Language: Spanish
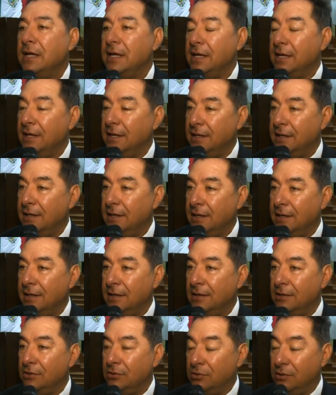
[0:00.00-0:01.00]

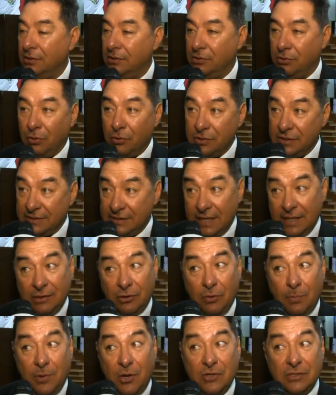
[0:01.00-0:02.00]
eh, todos están
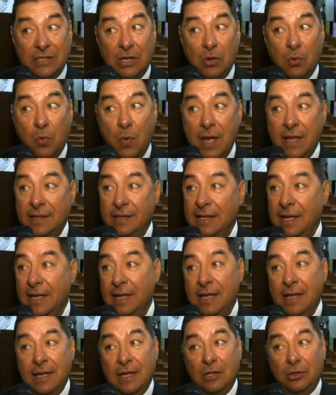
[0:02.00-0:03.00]
tomados en
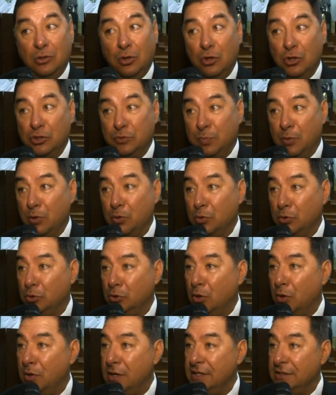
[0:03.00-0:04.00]
cuenta, todos los
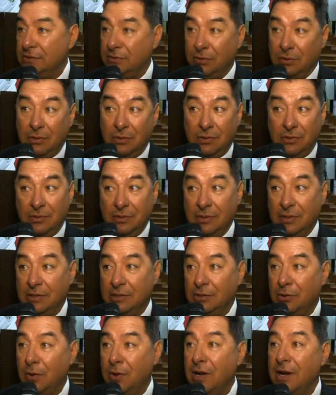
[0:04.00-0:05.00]
productores, todo lo,
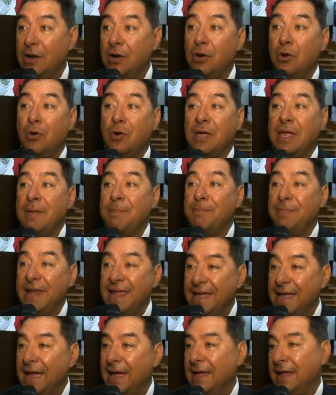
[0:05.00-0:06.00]
todo lo que
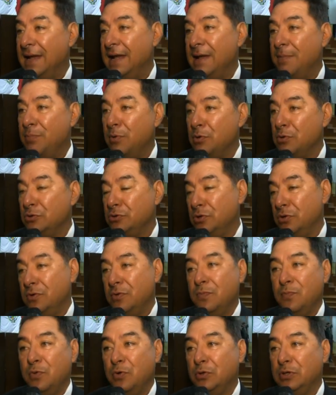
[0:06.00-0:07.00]
implica la
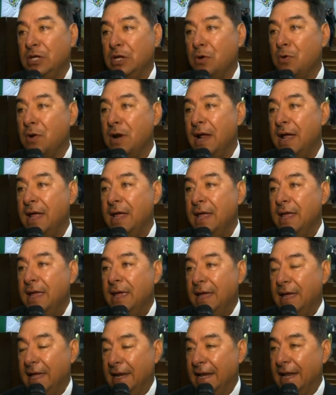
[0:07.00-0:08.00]
producción frutícola
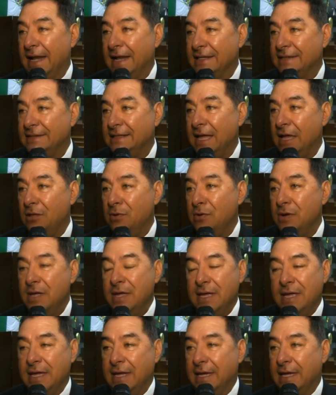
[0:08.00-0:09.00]
en el estado
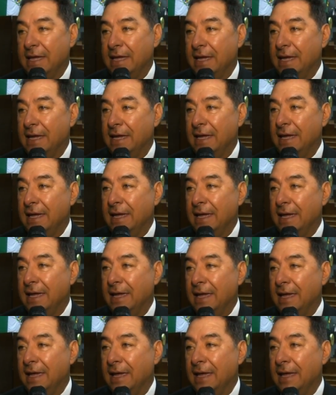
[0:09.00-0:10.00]
y
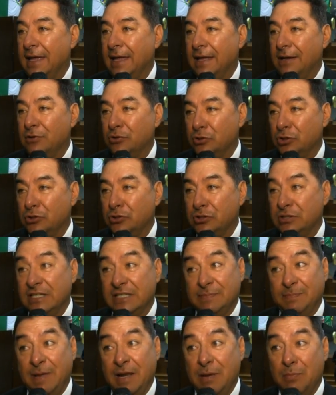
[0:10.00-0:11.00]
que nosotros
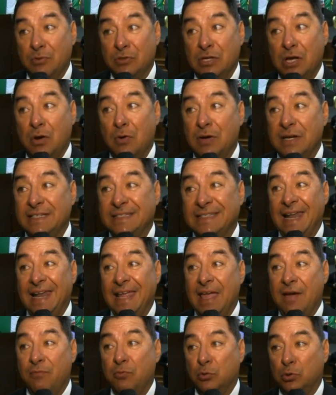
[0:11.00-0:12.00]
esperemos que con
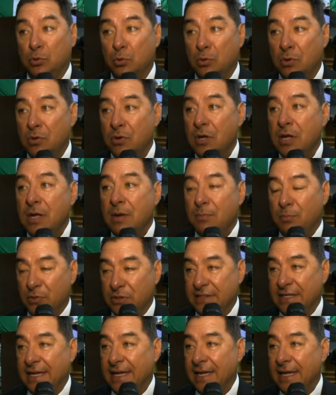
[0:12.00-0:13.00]
ley a futuro
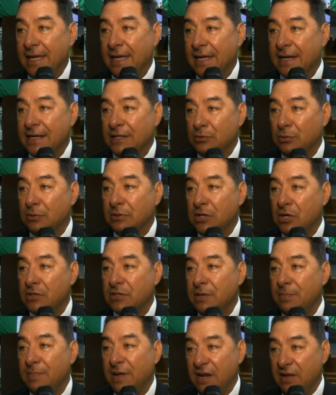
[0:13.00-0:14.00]
pues dé
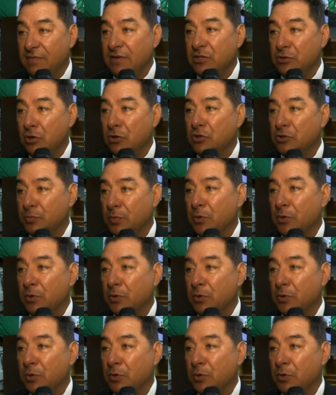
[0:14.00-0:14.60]
resultados en beneficio de los